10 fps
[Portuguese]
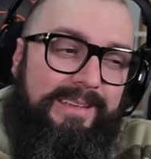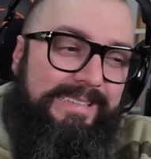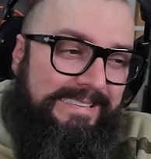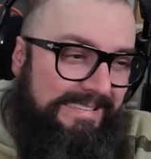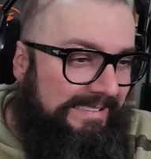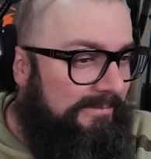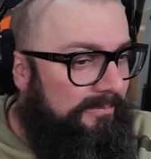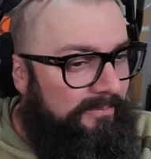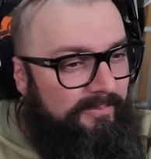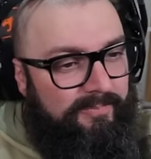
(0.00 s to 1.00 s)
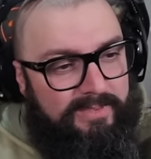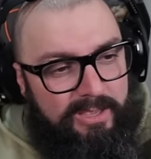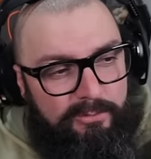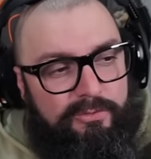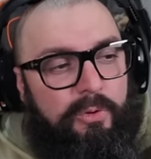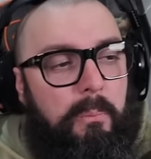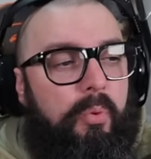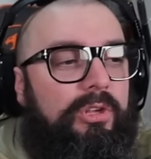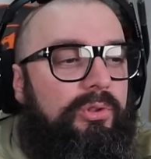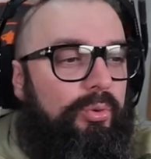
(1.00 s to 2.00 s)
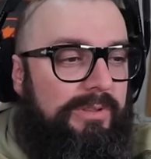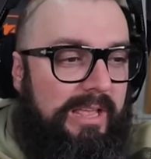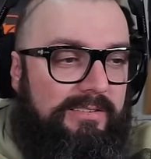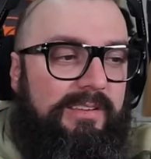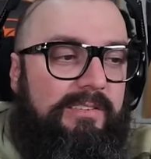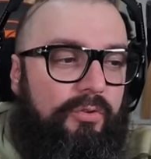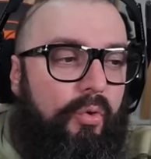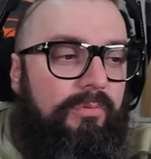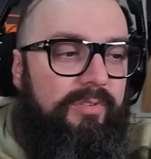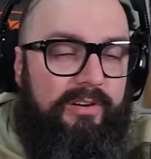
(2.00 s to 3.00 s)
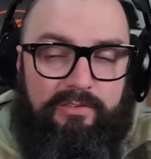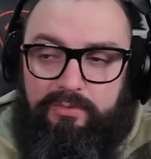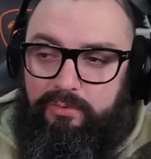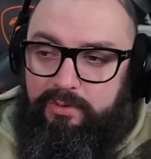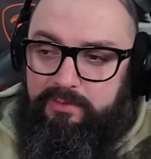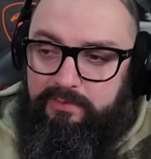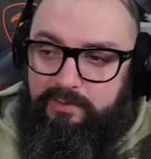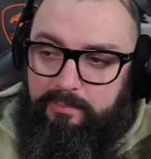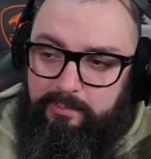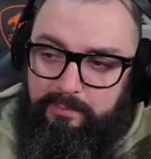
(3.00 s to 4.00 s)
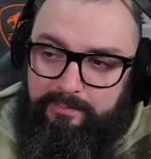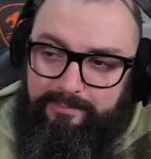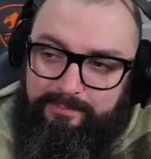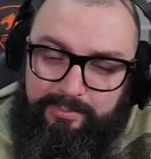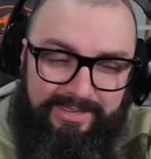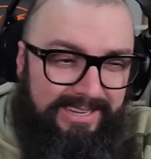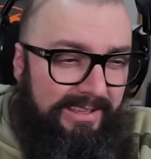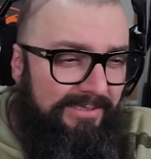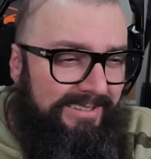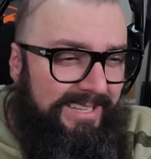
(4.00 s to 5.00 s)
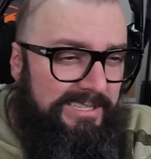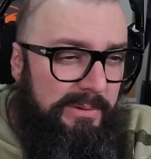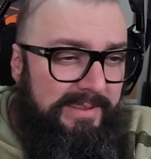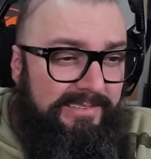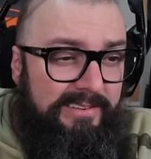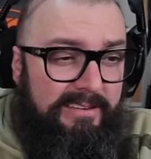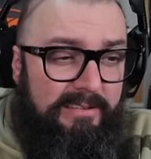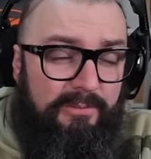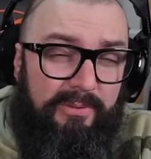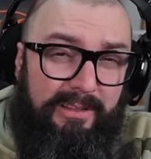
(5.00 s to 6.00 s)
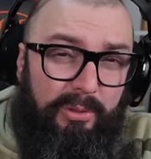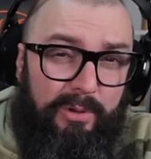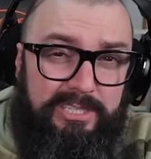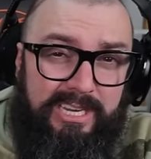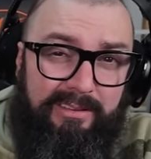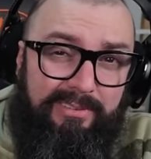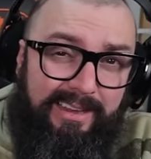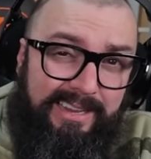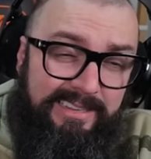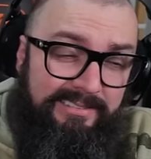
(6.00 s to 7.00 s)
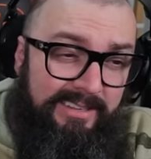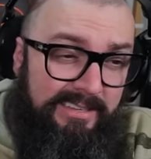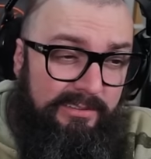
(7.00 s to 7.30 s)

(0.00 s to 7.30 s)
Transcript: É, eu não sou muito dessas conversões, porque na verdade não existe esse fator de equivalência, né?